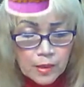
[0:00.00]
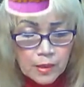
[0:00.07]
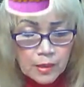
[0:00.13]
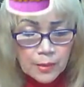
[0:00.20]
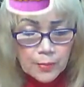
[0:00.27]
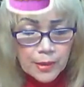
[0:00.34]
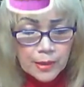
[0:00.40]

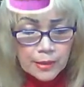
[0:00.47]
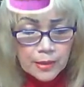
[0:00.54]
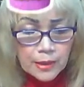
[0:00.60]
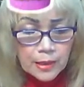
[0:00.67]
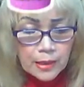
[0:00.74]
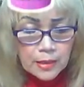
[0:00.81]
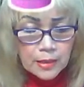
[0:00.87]

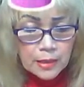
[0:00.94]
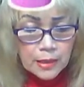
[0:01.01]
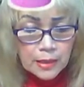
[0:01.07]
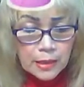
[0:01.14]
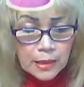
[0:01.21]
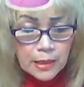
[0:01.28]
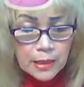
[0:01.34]
Imelda
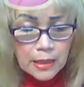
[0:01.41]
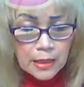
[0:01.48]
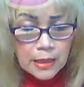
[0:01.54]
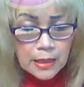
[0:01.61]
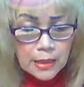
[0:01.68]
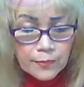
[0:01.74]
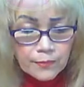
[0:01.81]

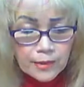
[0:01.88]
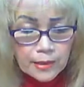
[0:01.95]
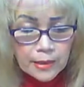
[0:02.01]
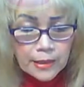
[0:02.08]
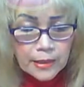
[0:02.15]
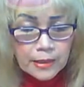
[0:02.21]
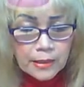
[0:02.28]
Sara,
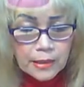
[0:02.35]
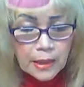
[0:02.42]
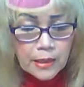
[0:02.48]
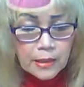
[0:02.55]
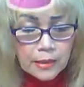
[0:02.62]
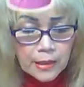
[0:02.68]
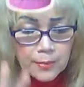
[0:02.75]
Evelyn, kay
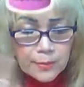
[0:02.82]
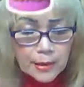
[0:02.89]
Ate